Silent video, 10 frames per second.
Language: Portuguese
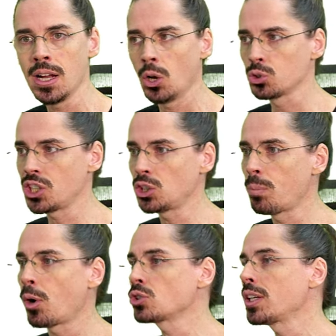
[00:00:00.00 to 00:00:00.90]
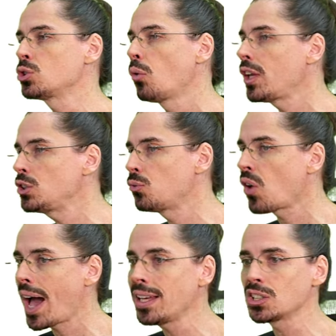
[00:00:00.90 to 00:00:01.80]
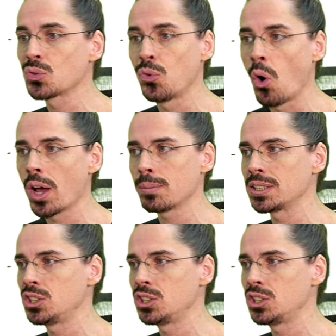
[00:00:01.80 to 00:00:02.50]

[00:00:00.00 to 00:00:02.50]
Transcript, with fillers: Ou seja, eu posso resolver de várias formas